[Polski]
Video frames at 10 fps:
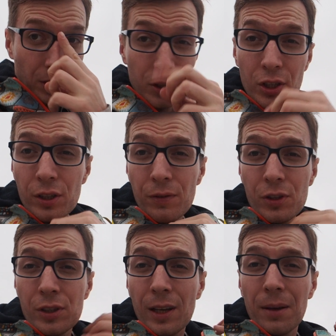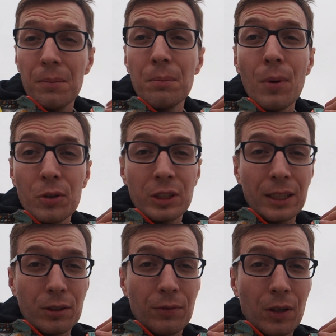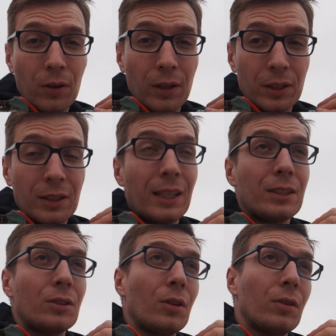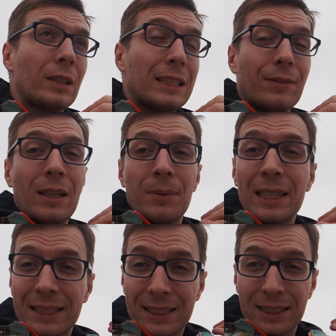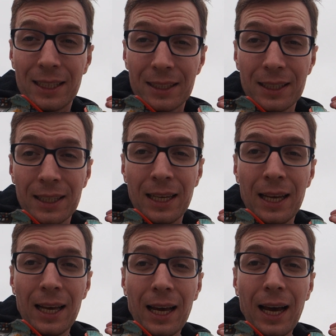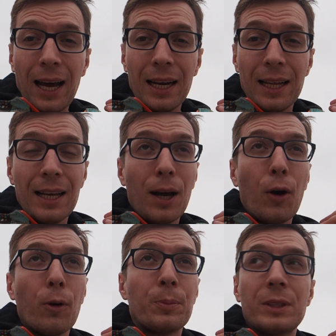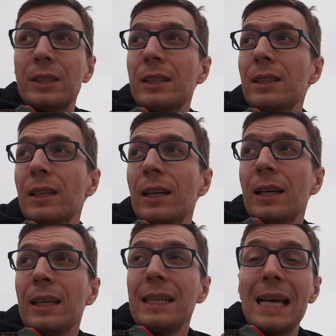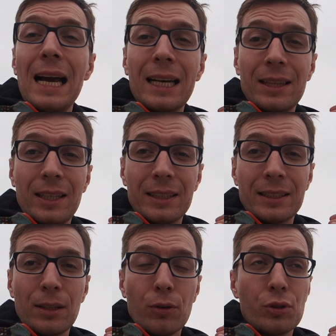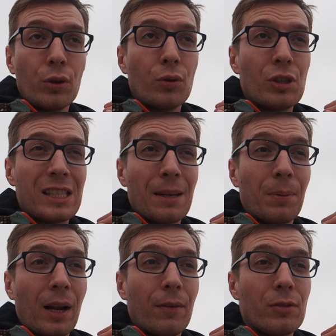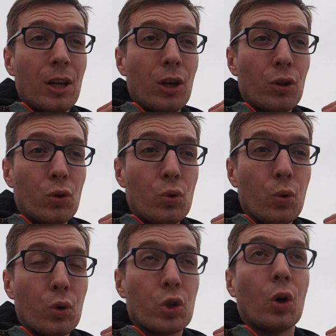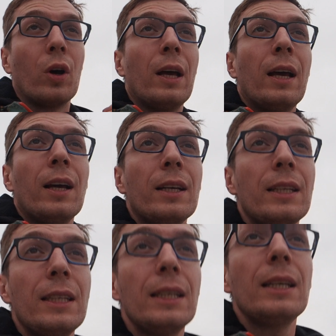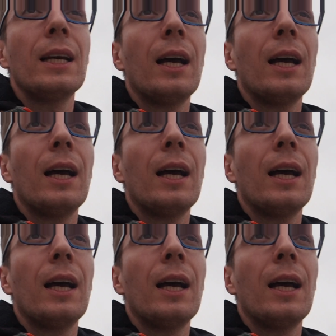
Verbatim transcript: I rzeczywiście może tak to wyglądać. Jest to tak zwana medytacja zen, ale opcji jak ten stan osiągnąć jest naprawdę dużo i